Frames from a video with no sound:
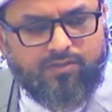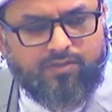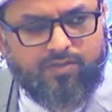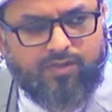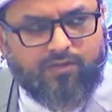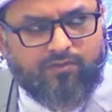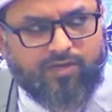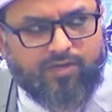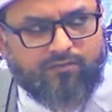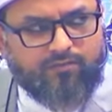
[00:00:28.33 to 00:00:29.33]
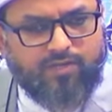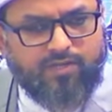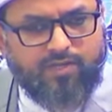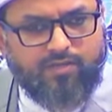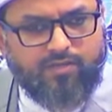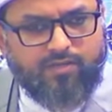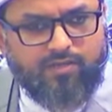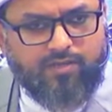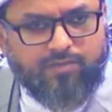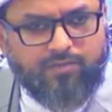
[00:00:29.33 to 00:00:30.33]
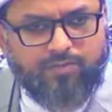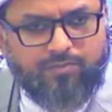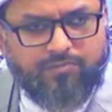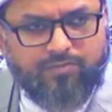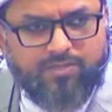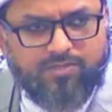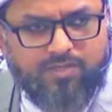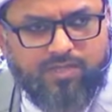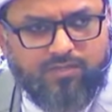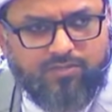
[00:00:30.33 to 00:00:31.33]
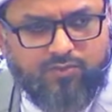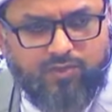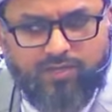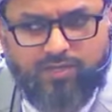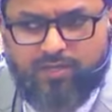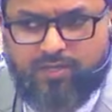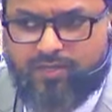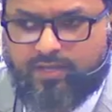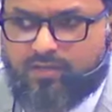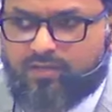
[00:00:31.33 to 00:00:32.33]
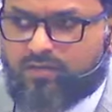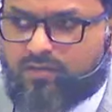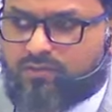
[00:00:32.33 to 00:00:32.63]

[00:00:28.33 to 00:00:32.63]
அன்னவர்களின் வழியை அடியொட்டி பின்பற்றிய அத்துணை நல்லடியார்கள்